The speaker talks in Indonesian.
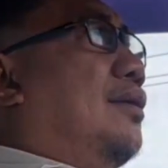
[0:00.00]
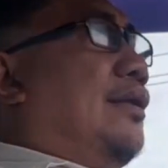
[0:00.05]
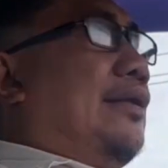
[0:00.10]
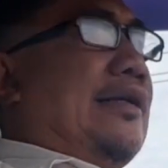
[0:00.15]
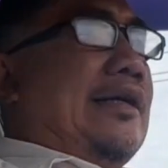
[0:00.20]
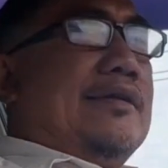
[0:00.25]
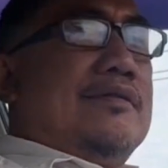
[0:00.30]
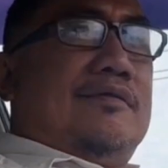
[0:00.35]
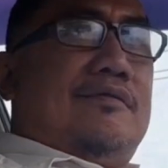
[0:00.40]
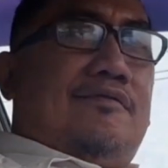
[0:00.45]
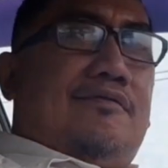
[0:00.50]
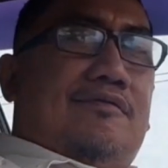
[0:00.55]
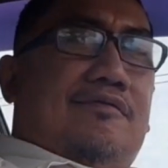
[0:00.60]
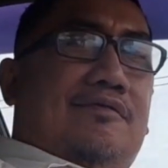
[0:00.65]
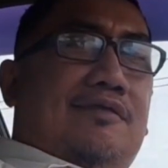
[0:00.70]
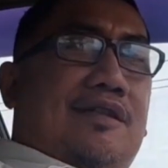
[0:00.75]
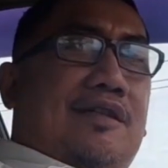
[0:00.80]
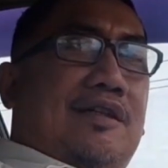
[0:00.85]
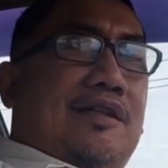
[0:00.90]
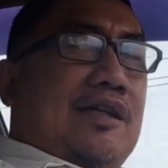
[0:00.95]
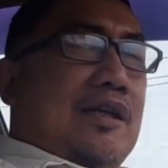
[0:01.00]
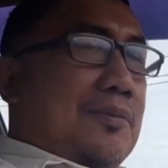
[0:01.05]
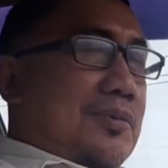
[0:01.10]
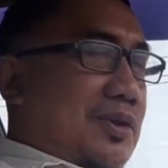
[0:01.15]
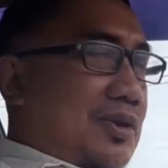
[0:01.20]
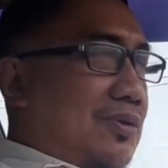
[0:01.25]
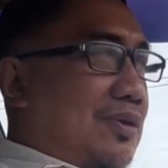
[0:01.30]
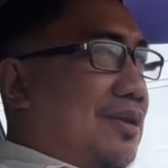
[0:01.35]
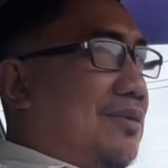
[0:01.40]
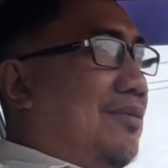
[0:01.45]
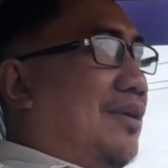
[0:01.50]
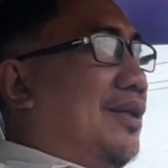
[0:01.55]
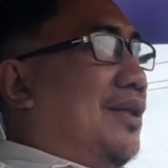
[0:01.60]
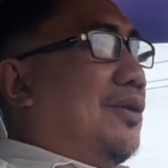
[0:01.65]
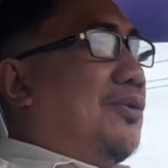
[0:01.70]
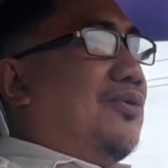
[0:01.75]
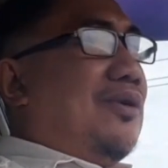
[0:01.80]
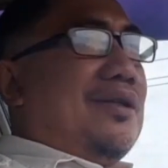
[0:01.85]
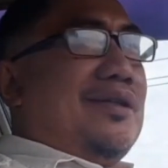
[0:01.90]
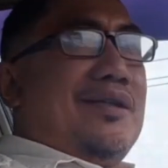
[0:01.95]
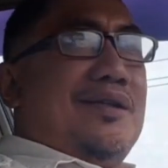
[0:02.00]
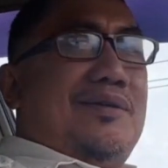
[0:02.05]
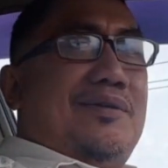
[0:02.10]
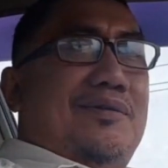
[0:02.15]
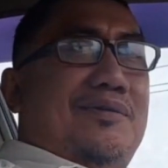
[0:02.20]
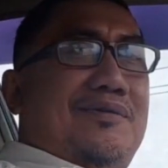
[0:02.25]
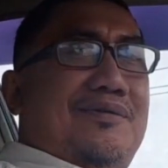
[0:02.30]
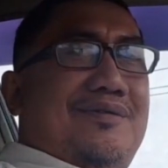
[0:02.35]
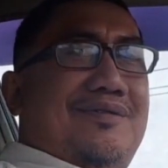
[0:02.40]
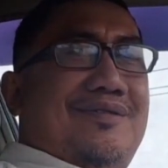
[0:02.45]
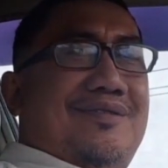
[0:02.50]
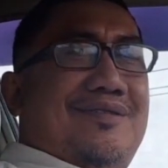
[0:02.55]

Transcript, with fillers: Ingat, Arab Saudi banyak uangnya loh.